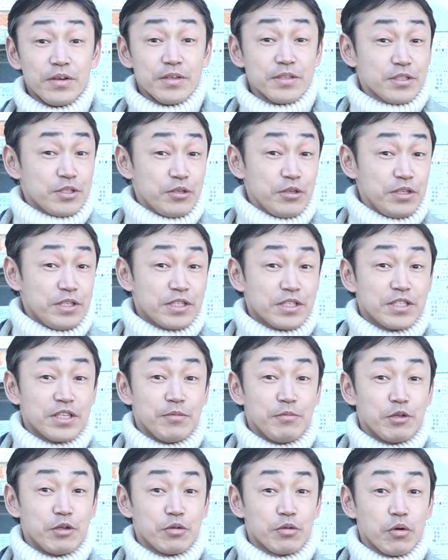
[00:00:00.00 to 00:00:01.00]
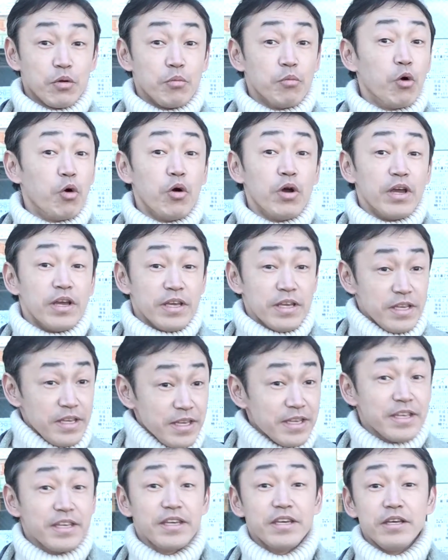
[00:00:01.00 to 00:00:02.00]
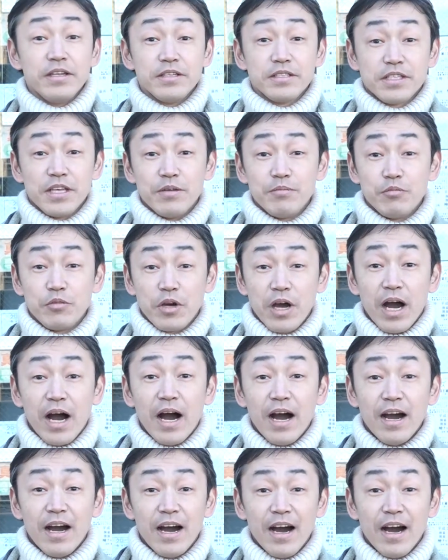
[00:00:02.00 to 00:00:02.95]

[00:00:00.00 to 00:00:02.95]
スイッチで見るともう一気に全部が